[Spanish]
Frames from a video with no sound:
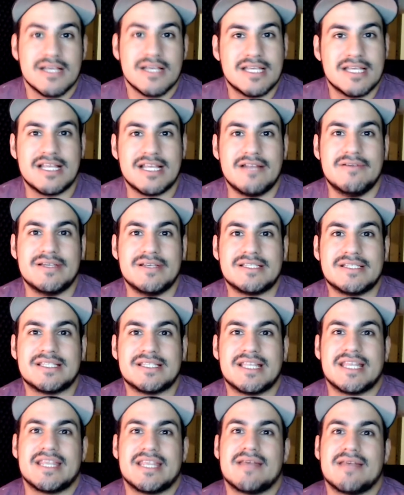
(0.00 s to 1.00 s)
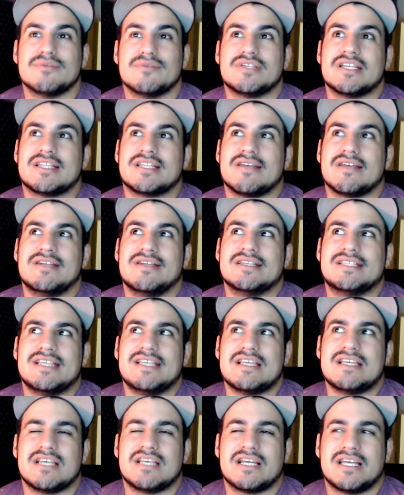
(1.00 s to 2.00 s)
que tal vez teníamos
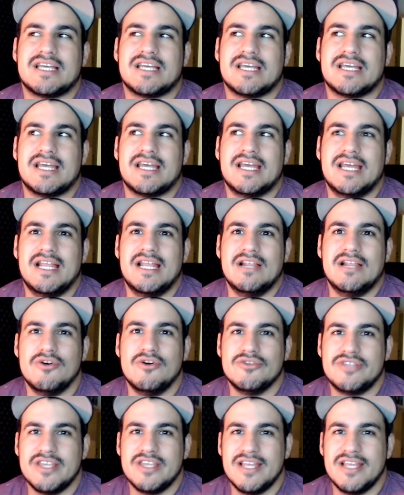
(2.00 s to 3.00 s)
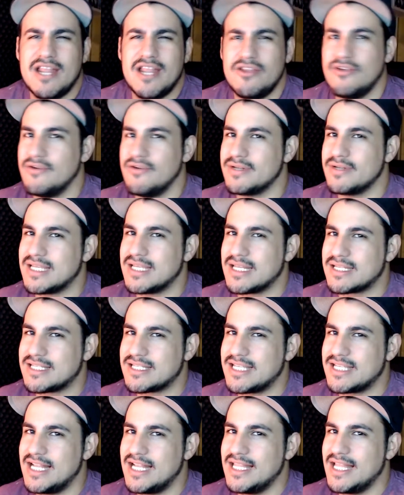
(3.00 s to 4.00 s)
establecidas ya que el GOTI del año iba a ser
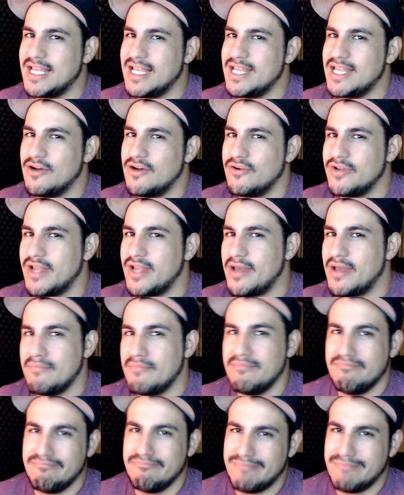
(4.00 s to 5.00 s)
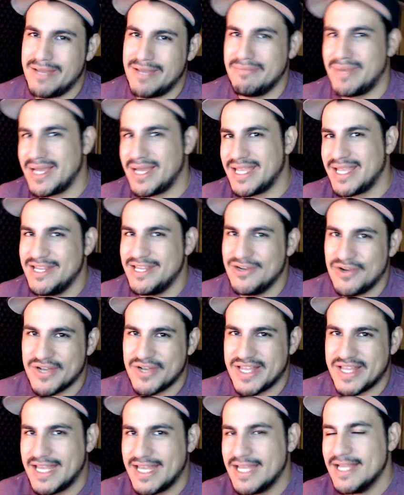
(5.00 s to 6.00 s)
Zelda y ahora me
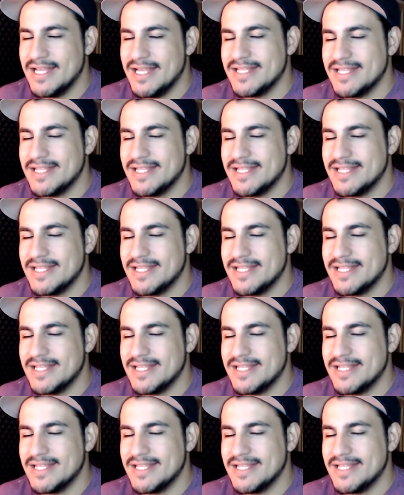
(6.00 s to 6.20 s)
imagino que